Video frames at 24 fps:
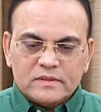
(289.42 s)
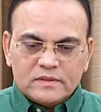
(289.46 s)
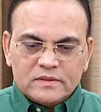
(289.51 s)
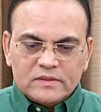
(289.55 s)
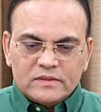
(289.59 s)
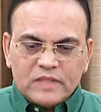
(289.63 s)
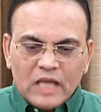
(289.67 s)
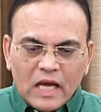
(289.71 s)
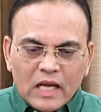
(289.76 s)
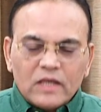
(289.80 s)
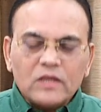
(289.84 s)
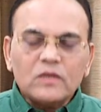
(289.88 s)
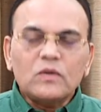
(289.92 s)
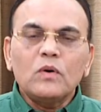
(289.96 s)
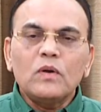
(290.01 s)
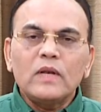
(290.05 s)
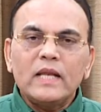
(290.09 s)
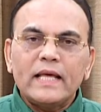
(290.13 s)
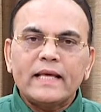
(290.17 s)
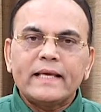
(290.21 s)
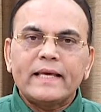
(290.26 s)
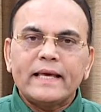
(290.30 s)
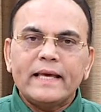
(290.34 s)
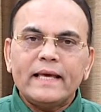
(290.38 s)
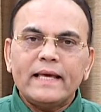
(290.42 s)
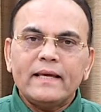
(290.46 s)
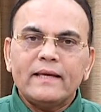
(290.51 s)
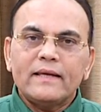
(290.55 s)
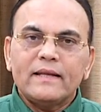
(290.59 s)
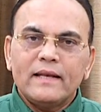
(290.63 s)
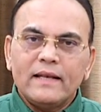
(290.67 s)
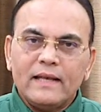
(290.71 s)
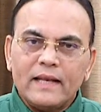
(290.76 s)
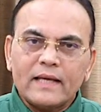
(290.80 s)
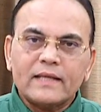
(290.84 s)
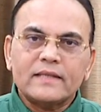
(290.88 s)
धन को लेके
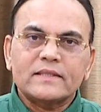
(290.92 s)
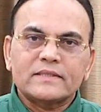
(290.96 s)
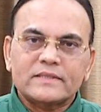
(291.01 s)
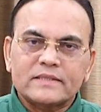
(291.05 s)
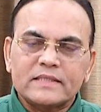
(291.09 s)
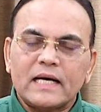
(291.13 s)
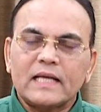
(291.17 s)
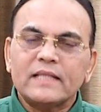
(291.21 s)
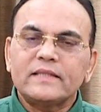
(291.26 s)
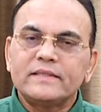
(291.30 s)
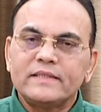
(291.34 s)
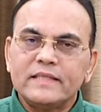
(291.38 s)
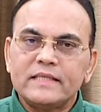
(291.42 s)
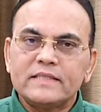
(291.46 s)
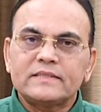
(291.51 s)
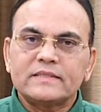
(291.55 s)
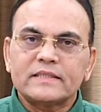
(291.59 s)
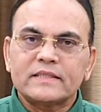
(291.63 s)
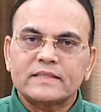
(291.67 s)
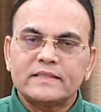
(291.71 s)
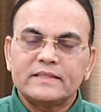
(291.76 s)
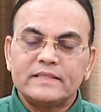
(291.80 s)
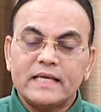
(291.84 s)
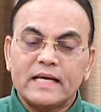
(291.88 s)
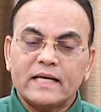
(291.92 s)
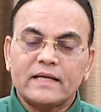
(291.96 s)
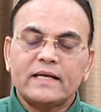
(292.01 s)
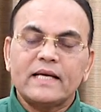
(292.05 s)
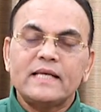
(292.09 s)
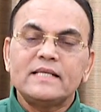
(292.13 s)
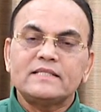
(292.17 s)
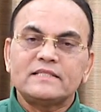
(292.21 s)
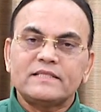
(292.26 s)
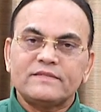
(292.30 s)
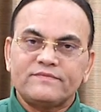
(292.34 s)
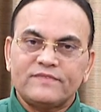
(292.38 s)
लक साथ दे सकती है
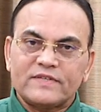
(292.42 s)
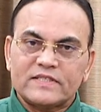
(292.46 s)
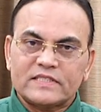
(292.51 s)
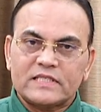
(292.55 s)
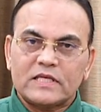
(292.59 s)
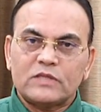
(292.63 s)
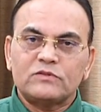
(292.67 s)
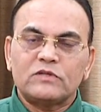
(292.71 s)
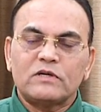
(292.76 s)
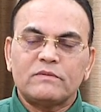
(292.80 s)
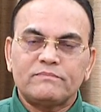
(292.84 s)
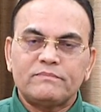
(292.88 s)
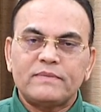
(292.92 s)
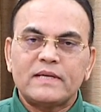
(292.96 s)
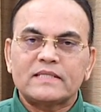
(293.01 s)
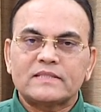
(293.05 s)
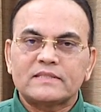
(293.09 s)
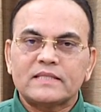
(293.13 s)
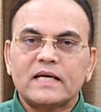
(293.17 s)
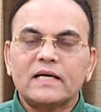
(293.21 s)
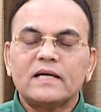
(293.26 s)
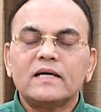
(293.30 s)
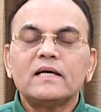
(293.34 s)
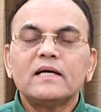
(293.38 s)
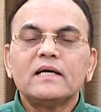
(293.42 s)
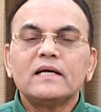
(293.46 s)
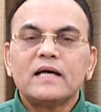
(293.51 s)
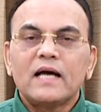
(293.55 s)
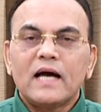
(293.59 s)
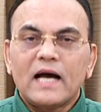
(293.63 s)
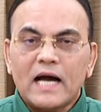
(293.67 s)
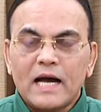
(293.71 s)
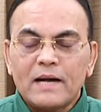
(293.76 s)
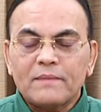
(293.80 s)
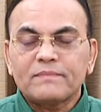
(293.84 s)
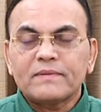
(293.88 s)
कहीं से फंसा हुआ पैसा
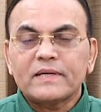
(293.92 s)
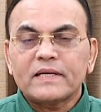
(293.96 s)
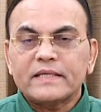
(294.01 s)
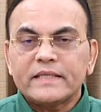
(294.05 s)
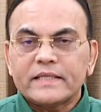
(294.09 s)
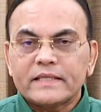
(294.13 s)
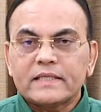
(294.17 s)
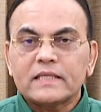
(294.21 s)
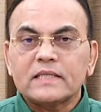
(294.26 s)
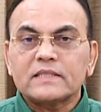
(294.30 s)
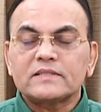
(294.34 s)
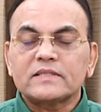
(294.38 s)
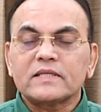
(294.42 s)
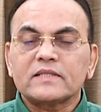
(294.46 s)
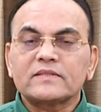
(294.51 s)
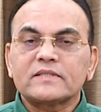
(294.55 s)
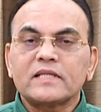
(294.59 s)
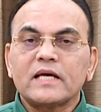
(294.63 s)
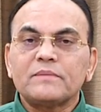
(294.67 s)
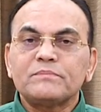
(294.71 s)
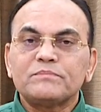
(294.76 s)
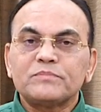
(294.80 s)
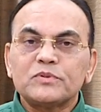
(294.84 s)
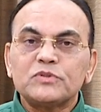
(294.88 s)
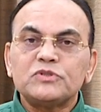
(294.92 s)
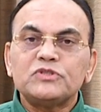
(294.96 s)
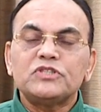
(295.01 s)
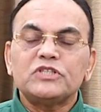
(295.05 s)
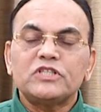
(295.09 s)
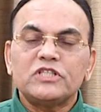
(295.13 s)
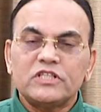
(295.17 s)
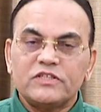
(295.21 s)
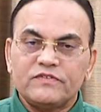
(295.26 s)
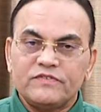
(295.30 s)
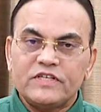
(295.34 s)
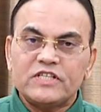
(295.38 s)
आपका निकल सकता है पूंजी
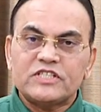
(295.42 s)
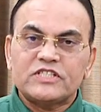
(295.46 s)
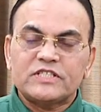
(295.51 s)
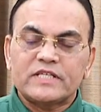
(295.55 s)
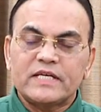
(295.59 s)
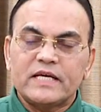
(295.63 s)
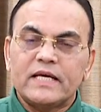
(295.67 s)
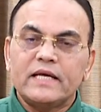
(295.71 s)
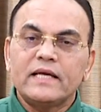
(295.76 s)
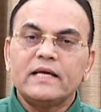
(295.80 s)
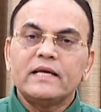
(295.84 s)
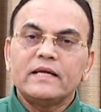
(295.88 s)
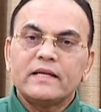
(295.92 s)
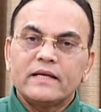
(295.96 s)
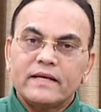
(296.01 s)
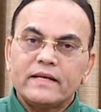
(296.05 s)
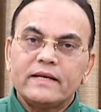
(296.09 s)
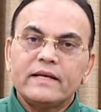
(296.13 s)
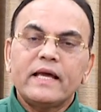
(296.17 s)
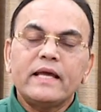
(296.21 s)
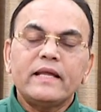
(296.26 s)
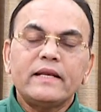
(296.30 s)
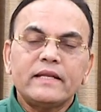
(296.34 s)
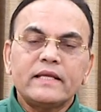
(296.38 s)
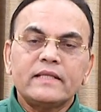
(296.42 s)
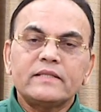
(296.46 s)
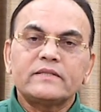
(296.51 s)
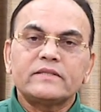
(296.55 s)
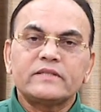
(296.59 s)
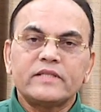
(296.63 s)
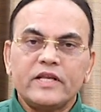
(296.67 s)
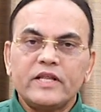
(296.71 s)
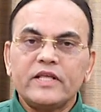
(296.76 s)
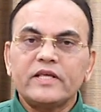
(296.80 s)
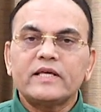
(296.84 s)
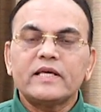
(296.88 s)
निवेश के नए नए
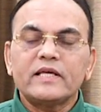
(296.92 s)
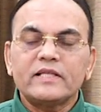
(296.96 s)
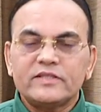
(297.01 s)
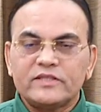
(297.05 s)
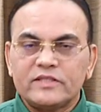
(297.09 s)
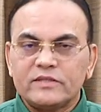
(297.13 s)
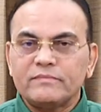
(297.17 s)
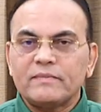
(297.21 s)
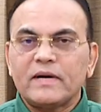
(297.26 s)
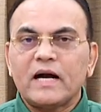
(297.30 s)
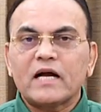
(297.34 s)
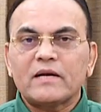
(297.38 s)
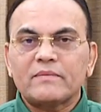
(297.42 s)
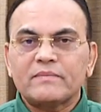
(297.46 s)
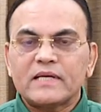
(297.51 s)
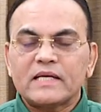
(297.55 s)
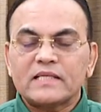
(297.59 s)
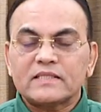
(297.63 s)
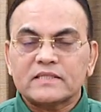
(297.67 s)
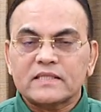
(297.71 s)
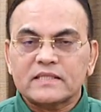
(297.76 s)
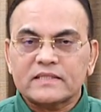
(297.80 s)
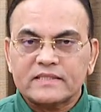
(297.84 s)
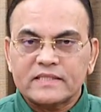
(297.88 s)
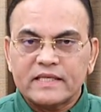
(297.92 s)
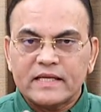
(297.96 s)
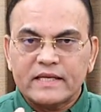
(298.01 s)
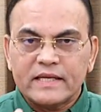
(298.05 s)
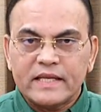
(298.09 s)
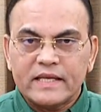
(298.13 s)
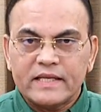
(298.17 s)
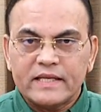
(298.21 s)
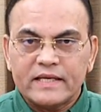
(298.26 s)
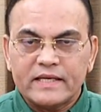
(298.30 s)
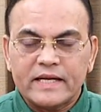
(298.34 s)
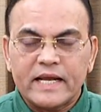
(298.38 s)
तरीके दिमाग में आ सकते हैं
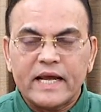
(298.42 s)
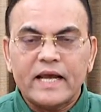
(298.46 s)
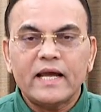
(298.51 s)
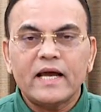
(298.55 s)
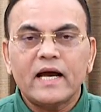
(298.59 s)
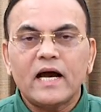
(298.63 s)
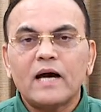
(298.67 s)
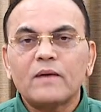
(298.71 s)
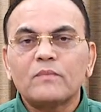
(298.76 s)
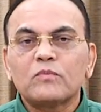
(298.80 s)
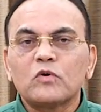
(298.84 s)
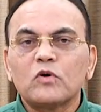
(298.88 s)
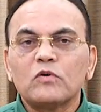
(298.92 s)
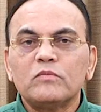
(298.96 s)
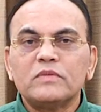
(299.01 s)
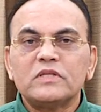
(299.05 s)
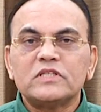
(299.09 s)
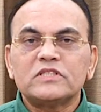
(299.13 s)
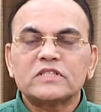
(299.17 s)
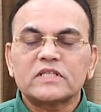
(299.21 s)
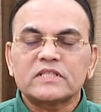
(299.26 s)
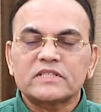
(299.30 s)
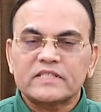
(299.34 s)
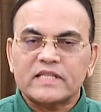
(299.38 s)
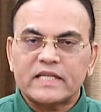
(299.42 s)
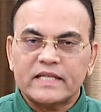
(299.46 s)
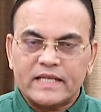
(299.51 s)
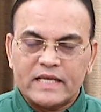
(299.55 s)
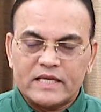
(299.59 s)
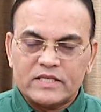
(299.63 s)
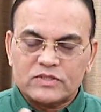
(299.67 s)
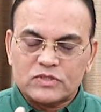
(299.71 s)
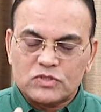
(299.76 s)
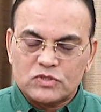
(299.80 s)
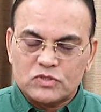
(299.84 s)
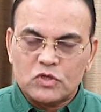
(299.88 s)
नई राय आपको मिल सकती है
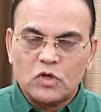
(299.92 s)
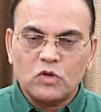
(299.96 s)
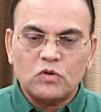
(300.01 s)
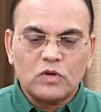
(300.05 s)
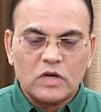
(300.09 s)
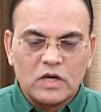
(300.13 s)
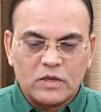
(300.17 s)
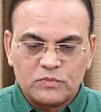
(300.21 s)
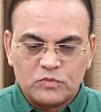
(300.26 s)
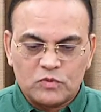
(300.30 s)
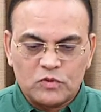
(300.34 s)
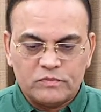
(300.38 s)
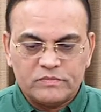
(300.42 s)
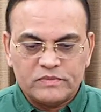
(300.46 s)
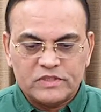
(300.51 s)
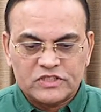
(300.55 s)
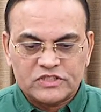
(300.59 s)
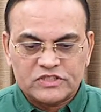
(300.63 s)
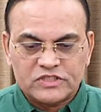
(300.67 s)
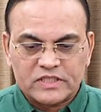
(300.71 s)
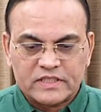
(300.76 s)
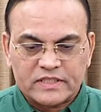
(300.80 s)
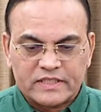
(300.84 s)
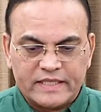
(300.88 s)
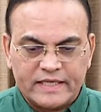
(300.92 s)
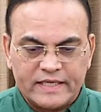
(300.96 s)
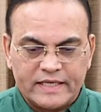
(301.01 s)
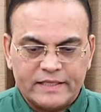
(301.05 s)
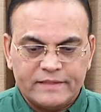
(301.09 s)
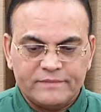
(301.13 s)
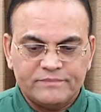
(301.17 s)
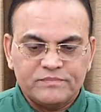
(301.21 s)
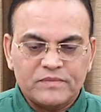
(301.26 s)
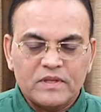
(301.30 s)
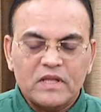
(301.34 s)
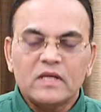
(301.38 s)
नए सुझाव आपको मिल सकते हैं
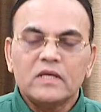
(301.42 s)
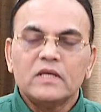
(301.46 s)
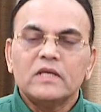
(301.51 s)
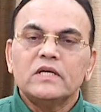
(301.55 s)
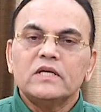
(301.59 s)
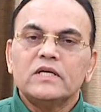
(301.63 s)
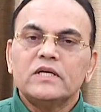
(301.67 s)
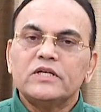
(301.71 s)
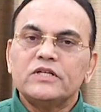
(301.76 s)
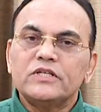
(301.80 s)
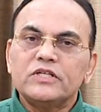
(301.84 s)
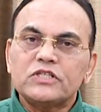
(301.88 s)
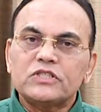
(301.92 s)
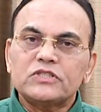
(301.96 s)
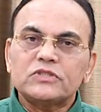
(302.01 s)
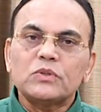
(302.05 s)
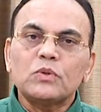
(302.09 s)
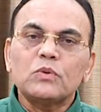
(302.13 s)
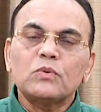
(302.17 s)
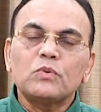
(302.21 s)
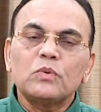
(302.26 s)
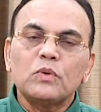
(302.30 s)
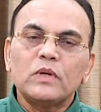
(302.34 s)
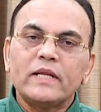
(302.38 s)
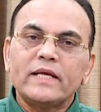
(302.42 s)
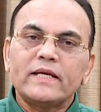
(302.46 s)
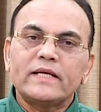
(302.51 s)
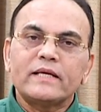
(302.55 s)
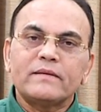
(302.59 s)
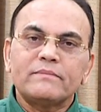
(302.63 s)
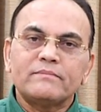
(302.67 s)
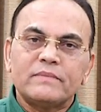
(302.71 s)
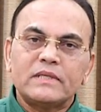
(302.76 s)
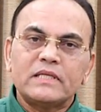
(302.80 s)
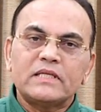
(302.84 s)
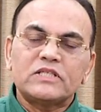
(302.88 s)
रिश्तों को
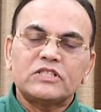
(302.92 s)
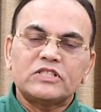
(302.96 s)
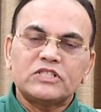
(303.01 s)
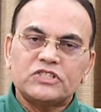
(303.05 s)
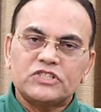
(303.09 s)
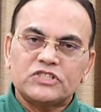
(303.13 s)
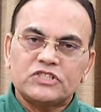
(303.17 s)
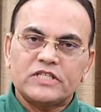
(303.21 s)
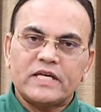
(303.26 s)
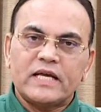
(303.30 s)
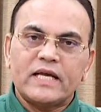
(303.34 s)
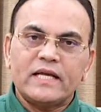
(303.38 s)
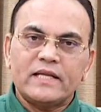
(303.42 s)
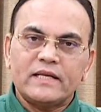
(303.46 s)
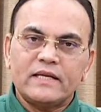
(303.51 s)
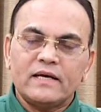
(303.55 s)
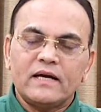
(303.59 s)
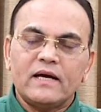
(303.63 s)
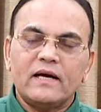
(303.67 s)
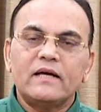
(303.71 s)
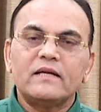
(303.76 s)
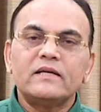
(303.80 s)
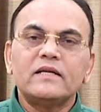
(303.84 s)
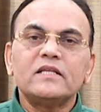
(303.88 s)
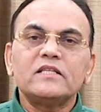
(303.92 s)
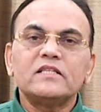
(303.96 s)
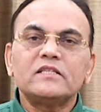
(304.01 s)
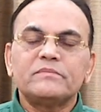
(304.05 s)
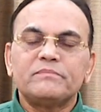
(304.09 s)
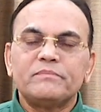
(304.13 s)
लेके मन की चैन आनंद